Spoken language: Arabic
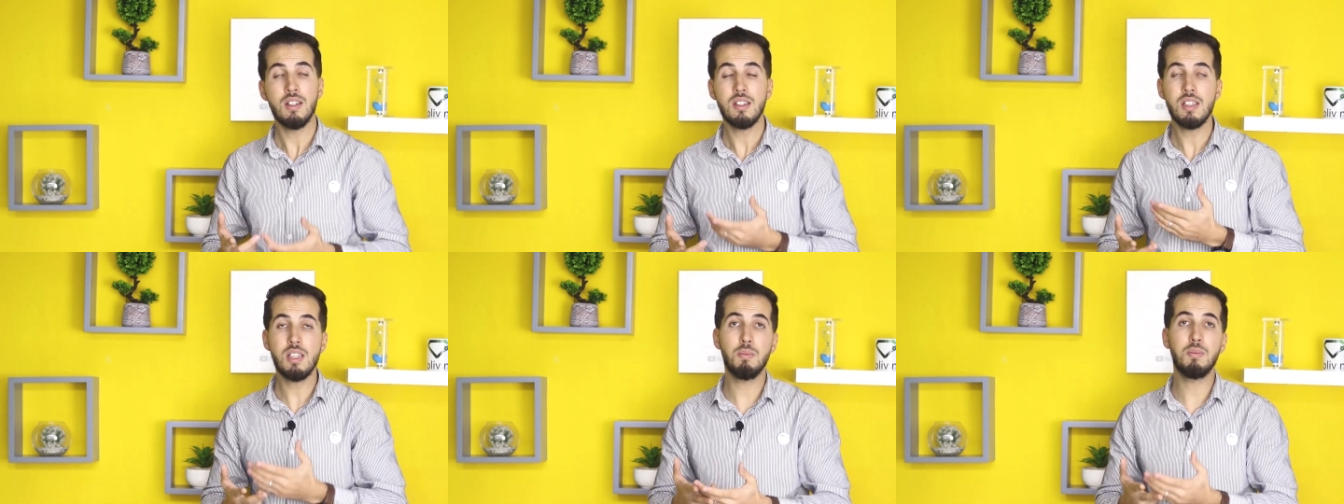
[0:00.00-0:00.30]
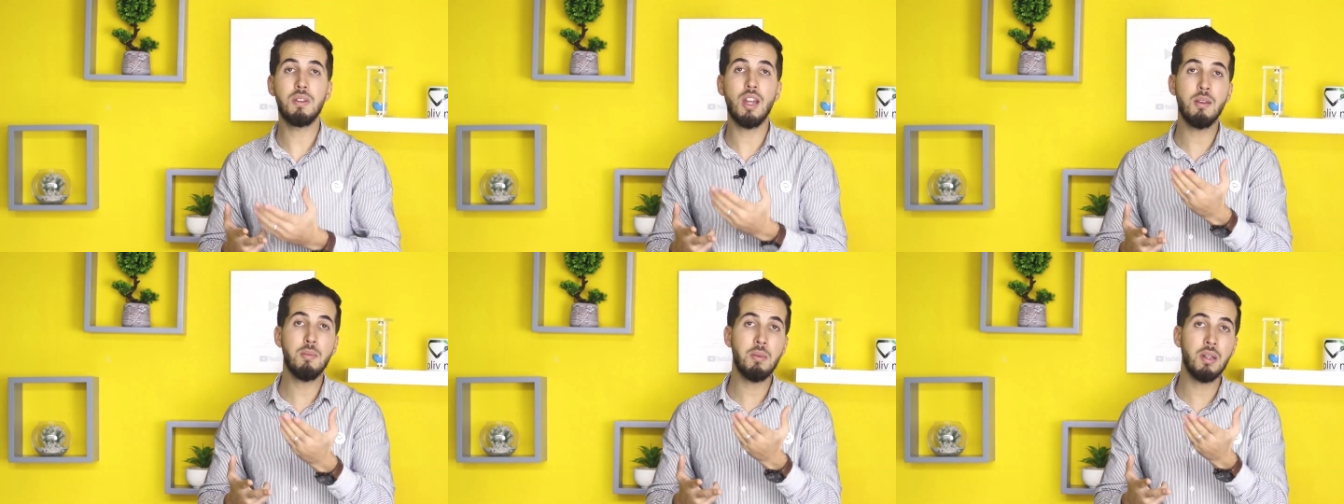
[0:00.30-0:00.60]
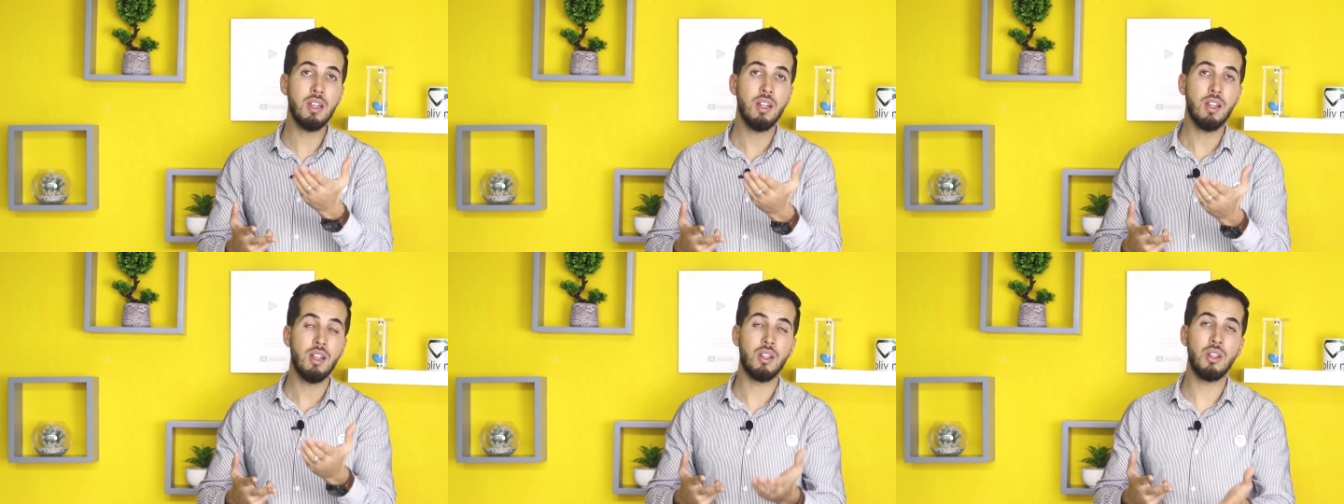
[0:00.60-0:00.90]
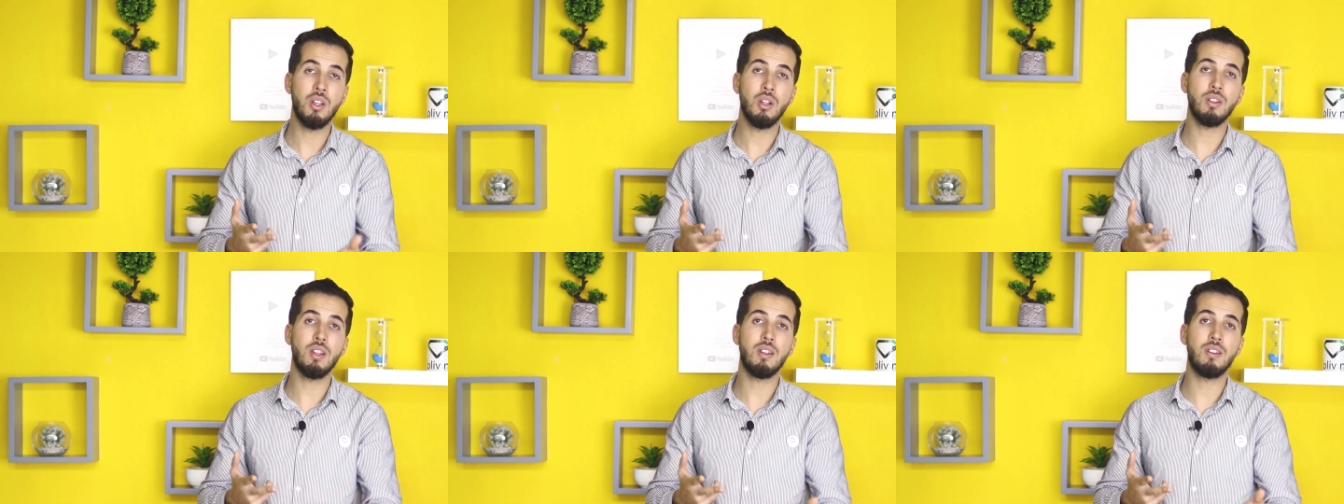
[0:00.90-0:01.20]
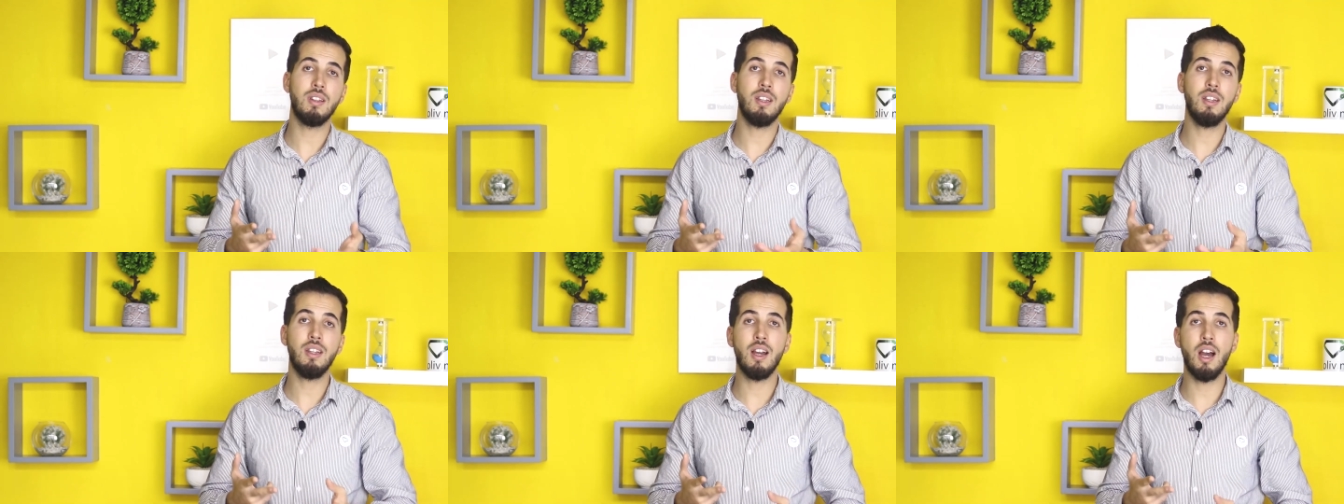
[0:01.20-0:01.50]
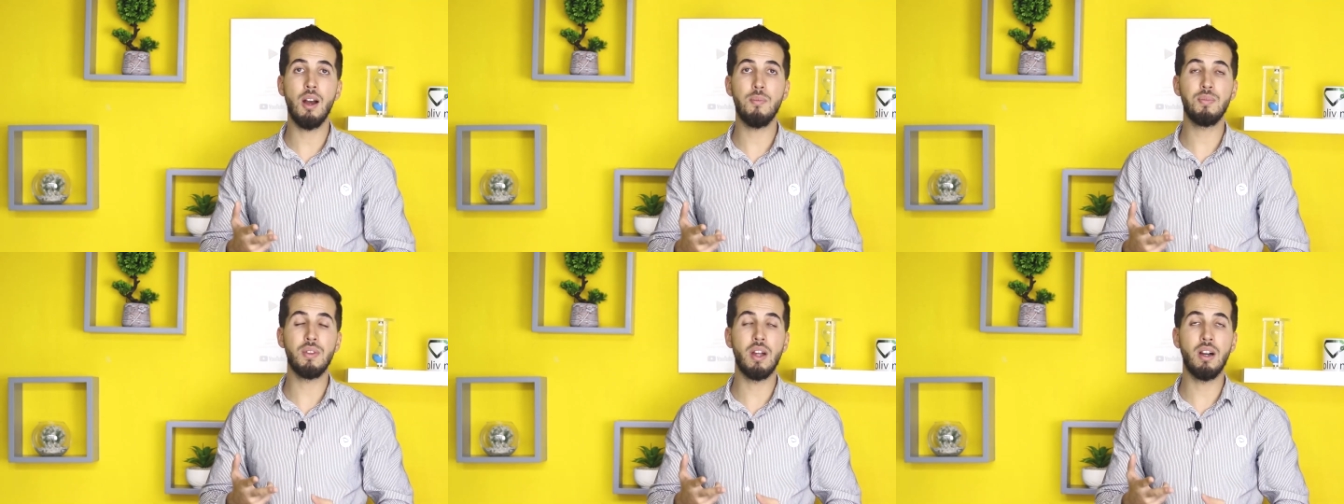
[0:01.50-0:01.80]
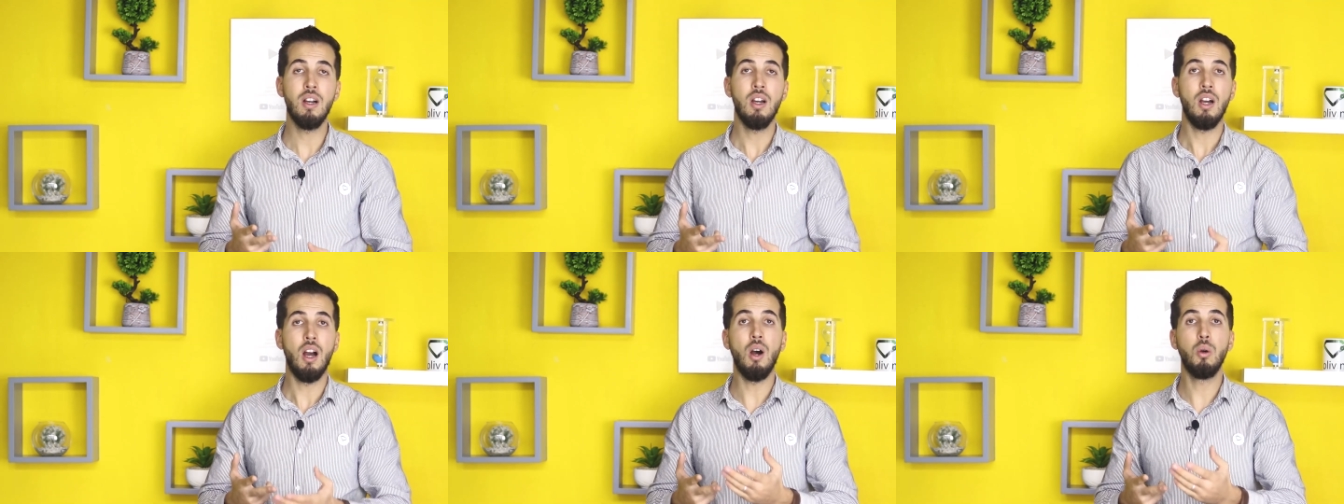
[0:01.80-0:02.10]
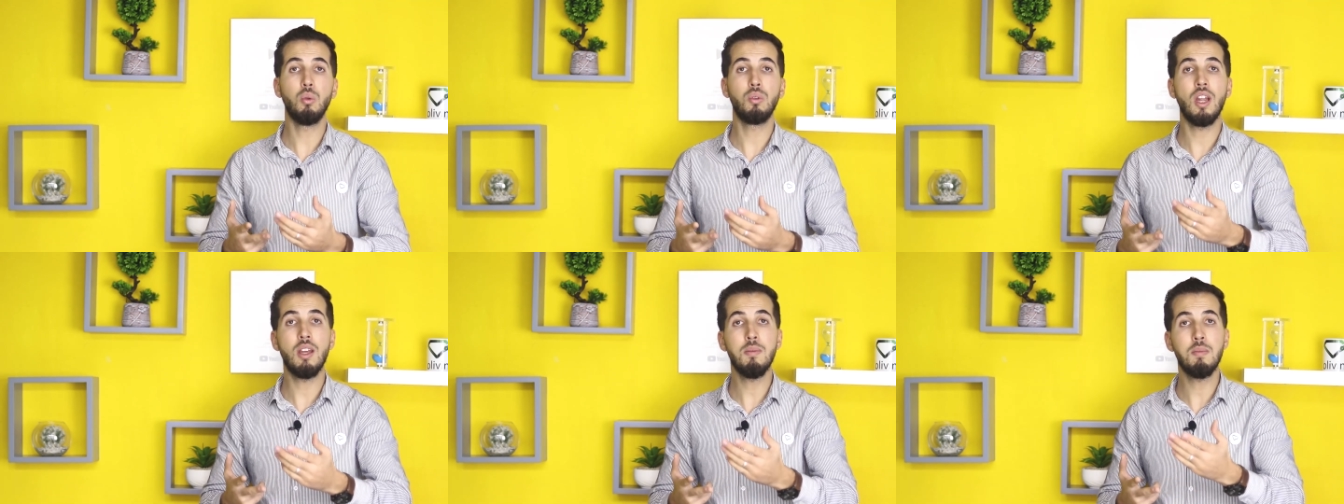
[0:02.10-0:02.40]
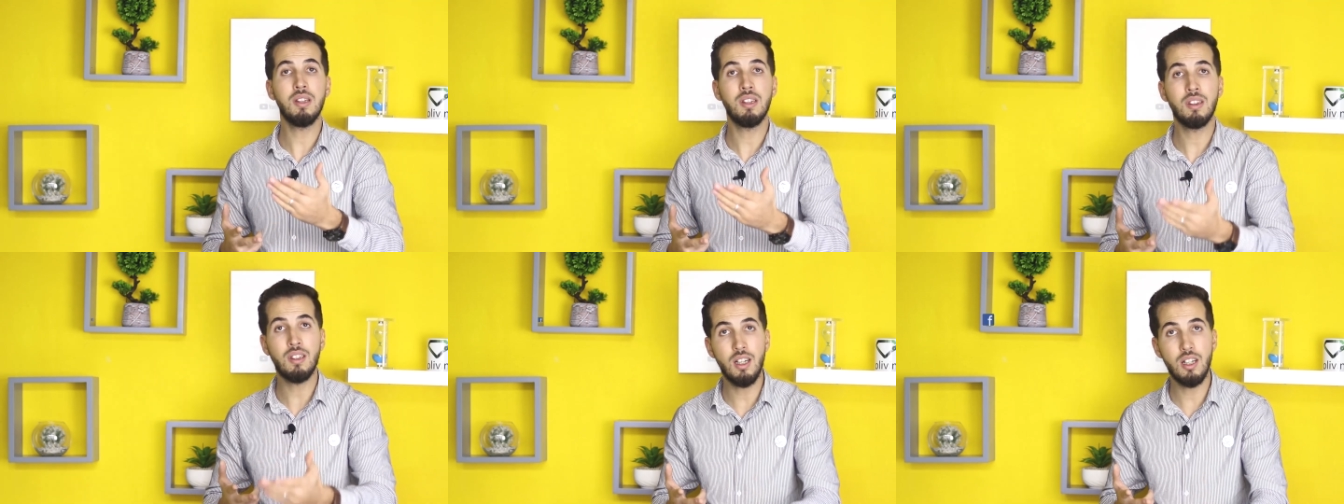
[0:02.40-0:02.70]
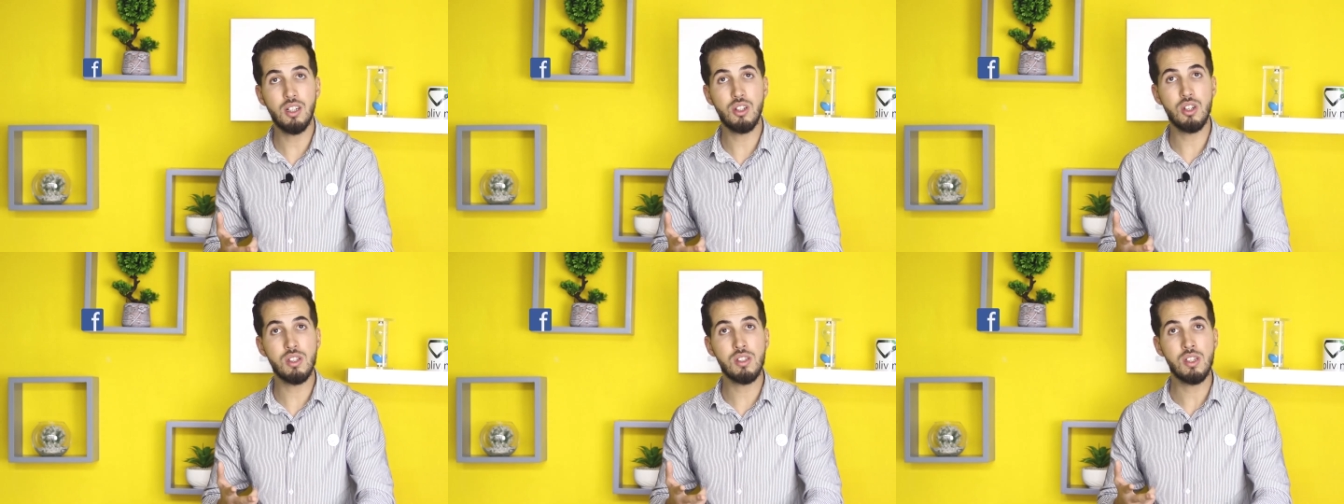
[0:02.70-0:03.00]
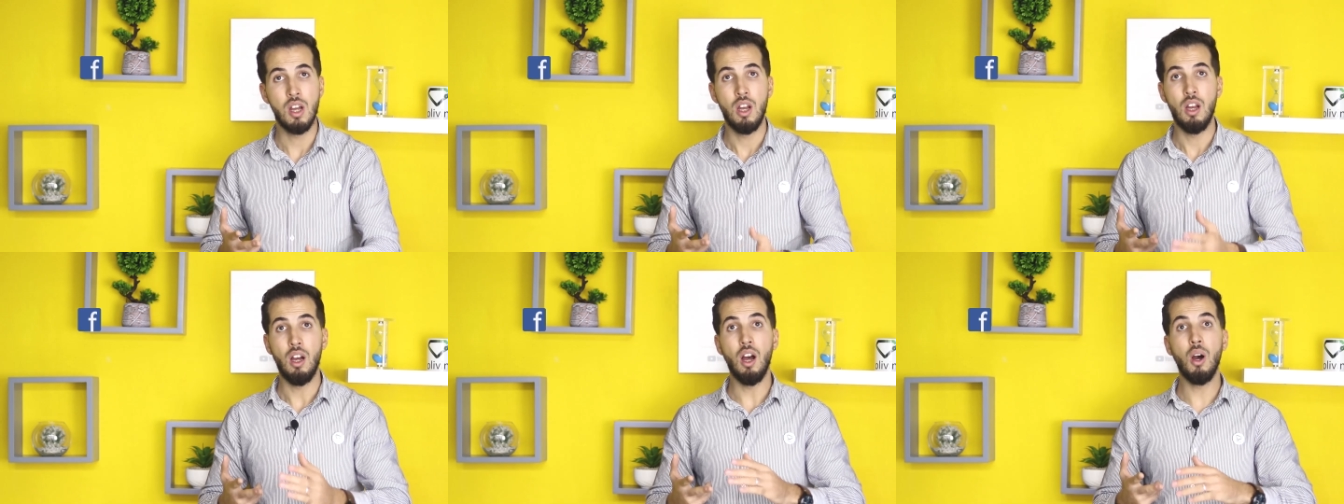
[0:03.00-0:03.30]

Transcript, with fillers: تصيب دائما النقطه تاعي هابطه او دائما تعجز